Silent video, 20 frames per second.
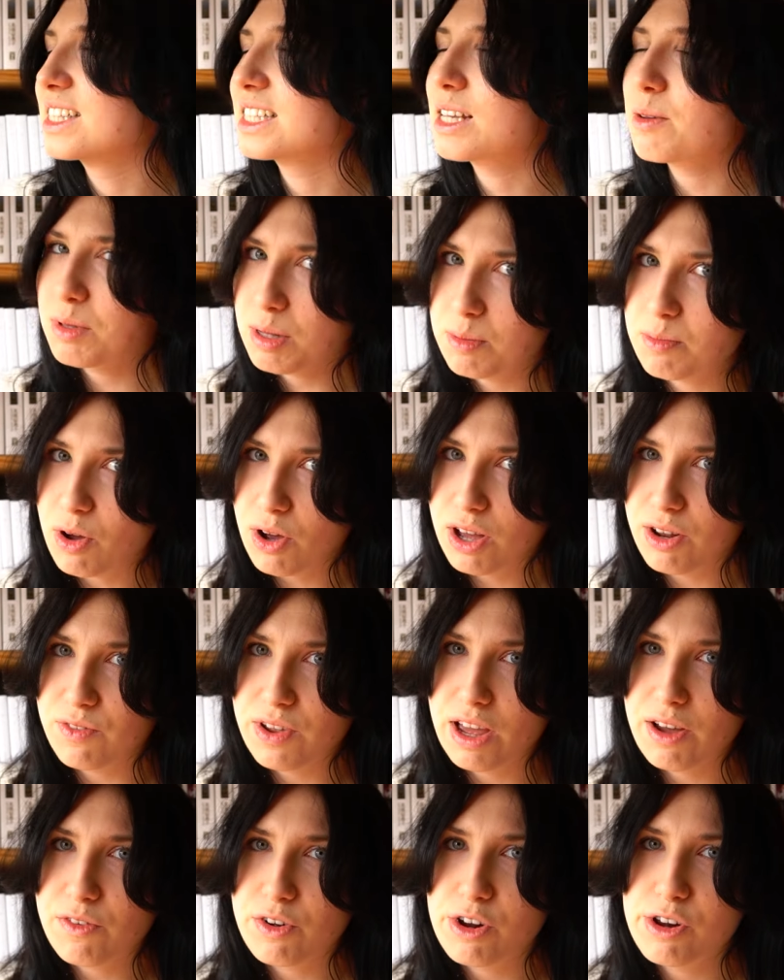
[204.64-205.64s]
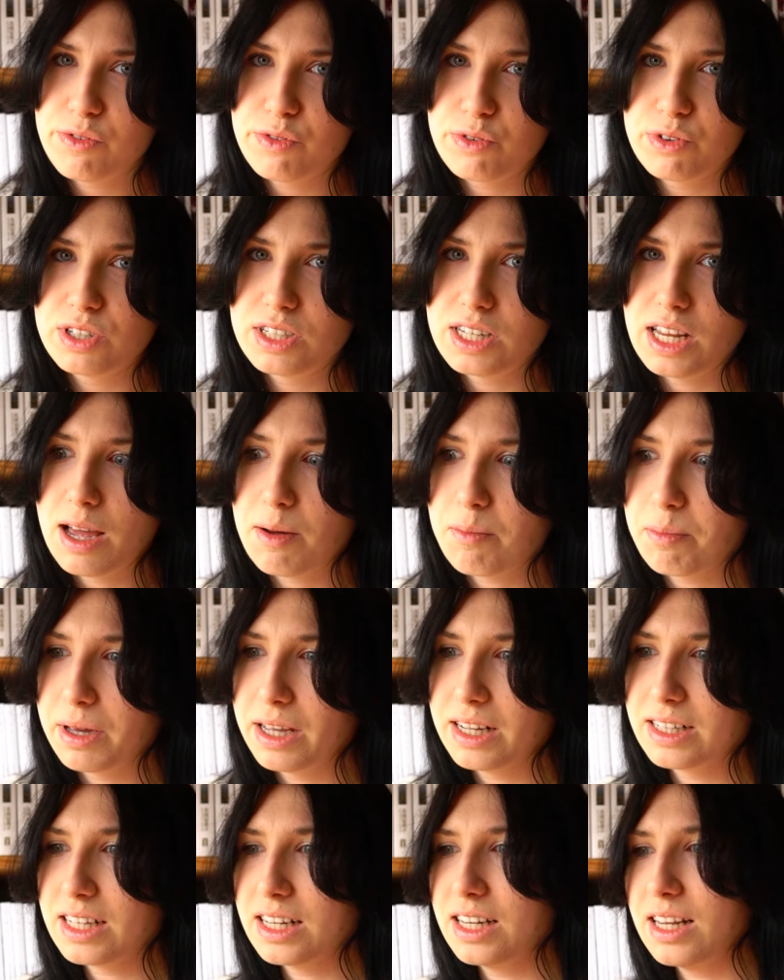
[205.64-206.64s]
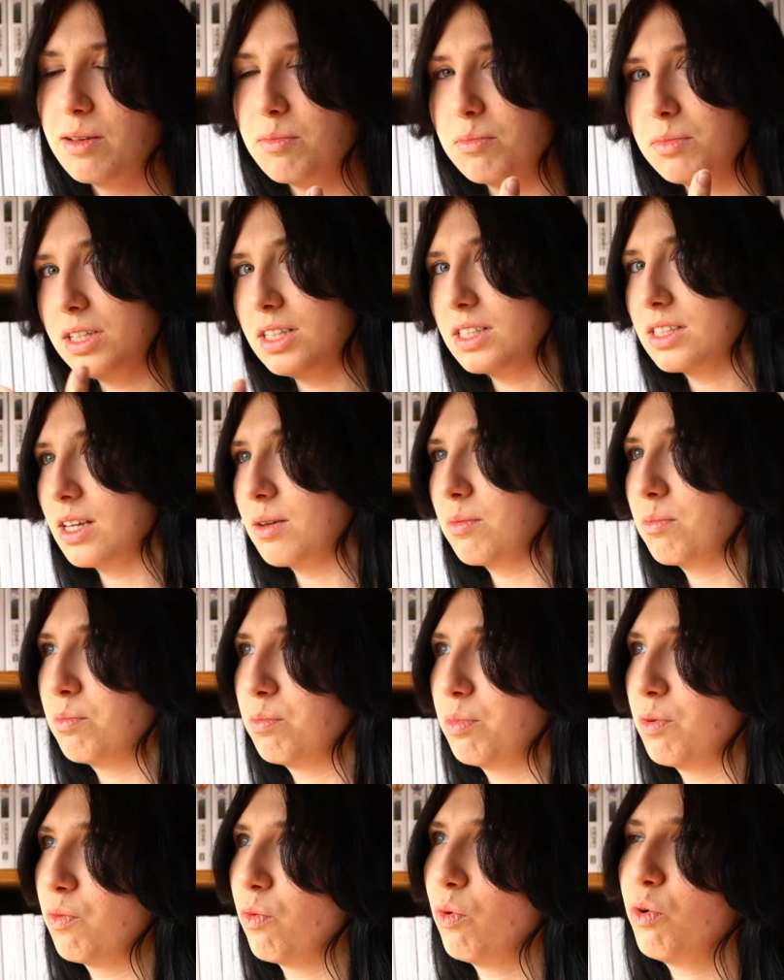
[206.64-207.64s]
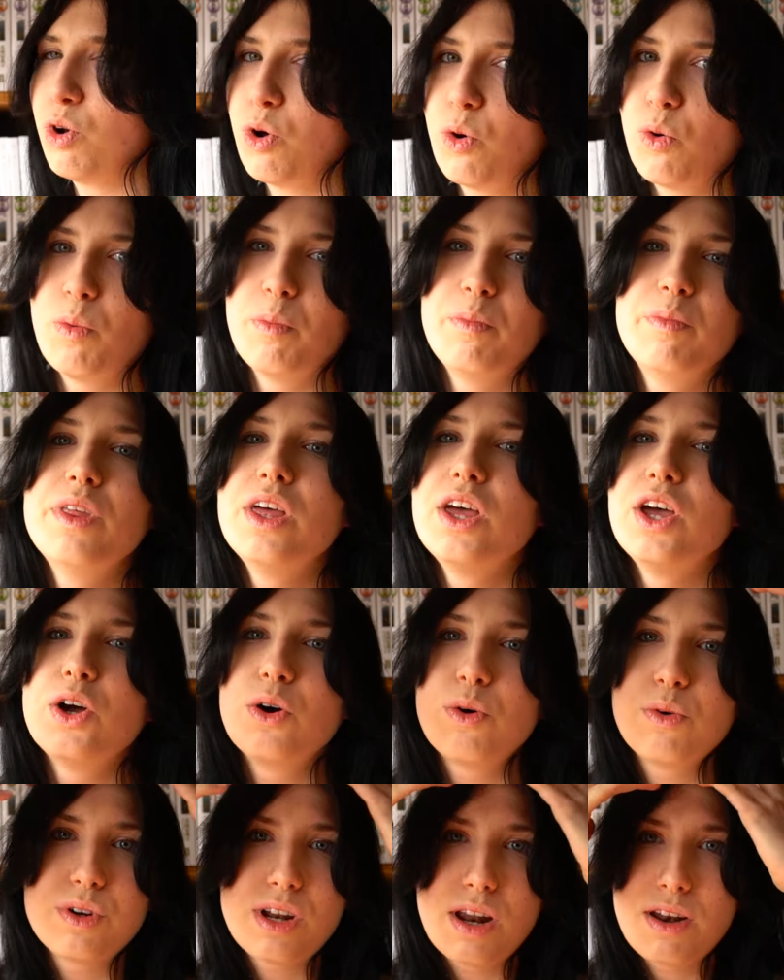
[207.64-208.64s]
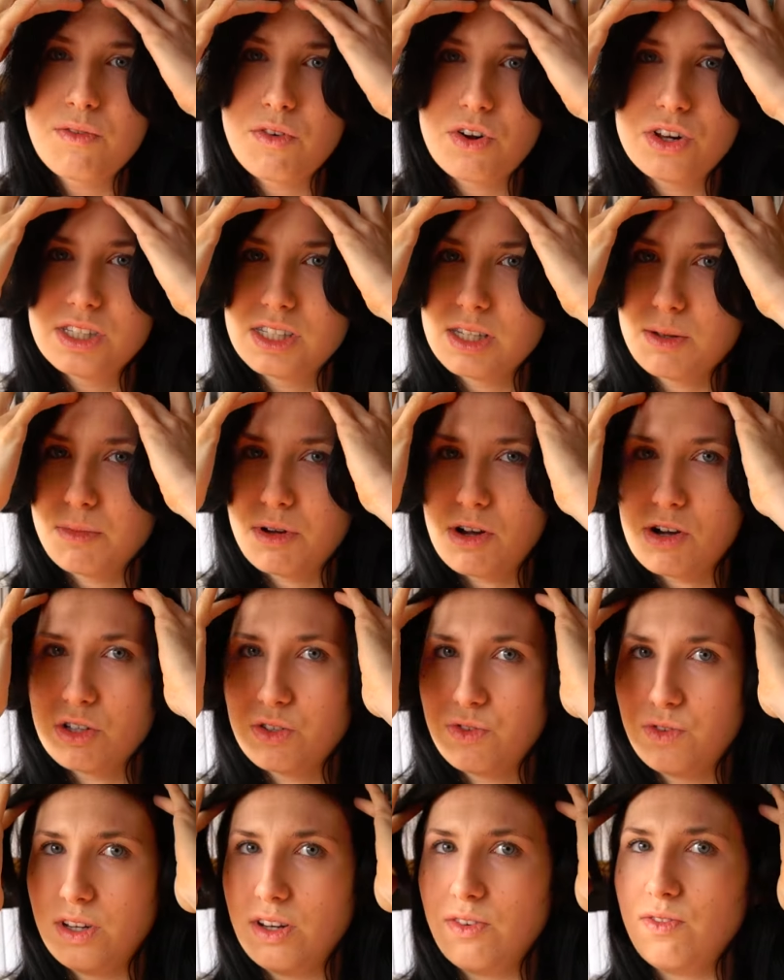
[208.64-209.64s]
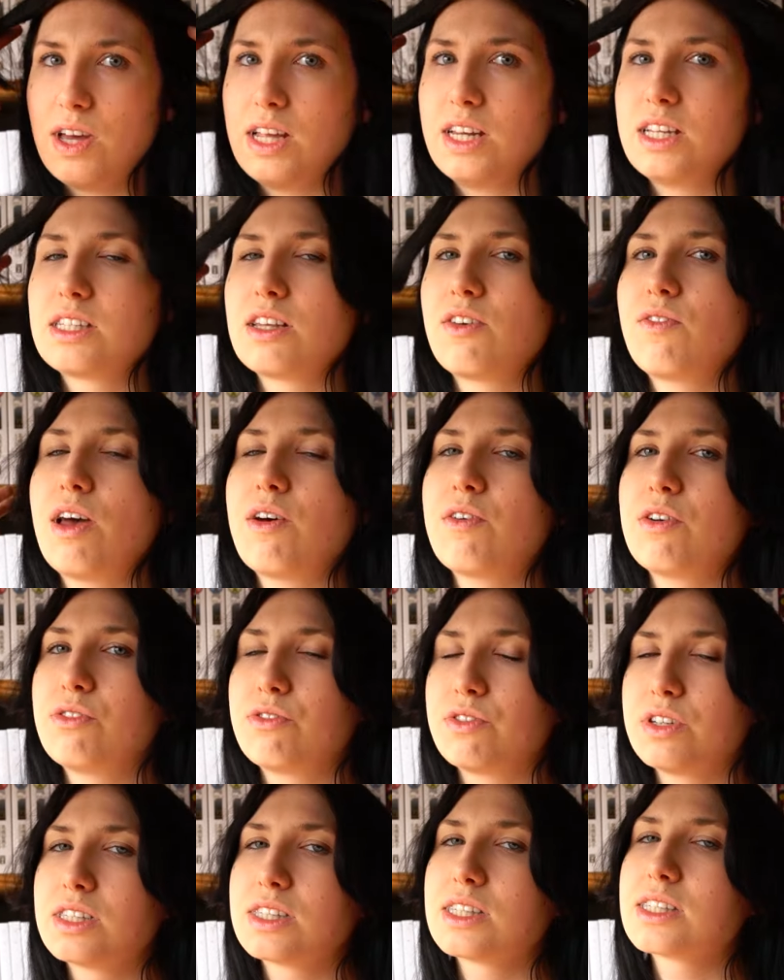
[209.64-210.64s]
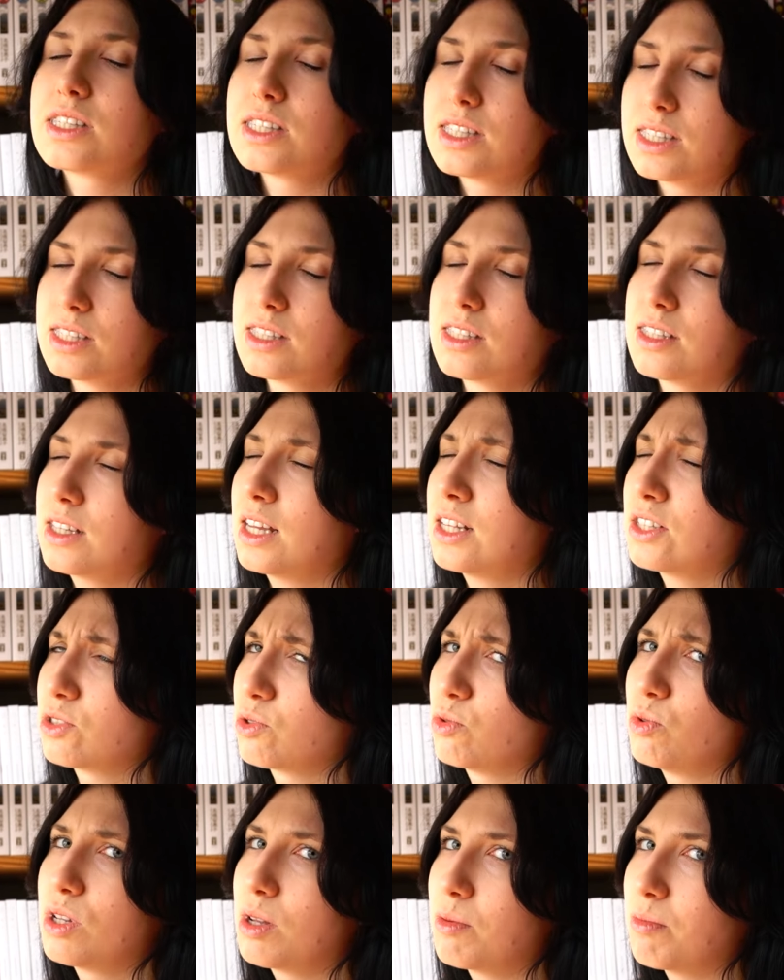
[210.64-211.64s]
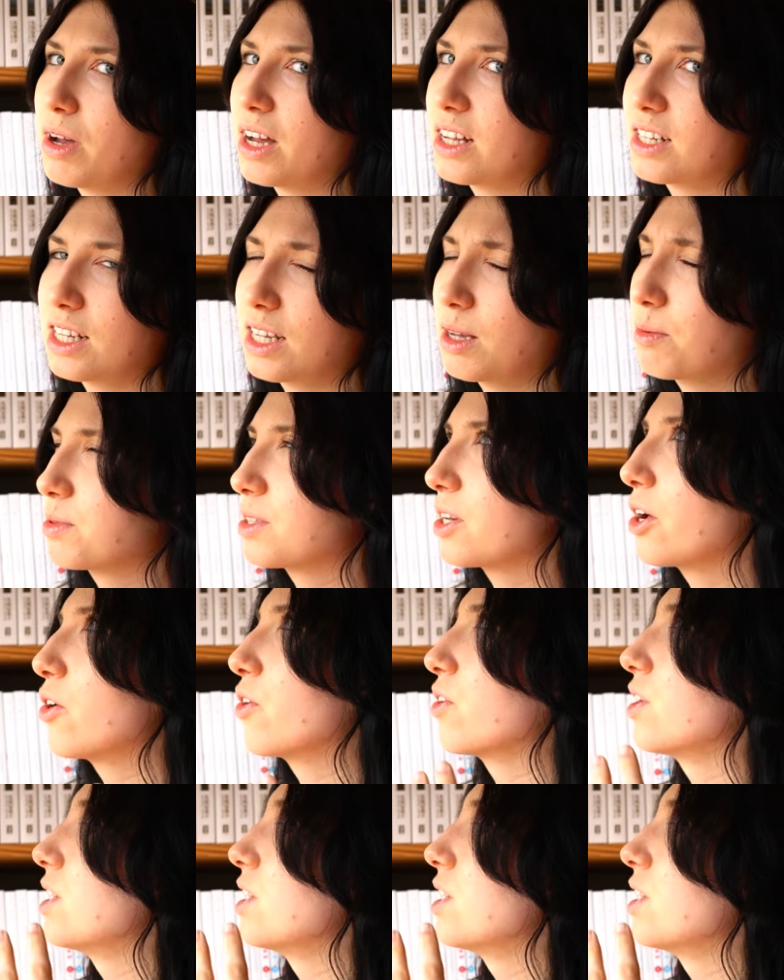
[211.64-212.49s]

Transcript: Es gibt eben auch einen Werwolf und der bringt dann eben diese Bewohner um. Und dann wollen sie eben rausfinden, wer dieser Werwolf ist. Das ist ganz cool gemacht. Da gibt es auch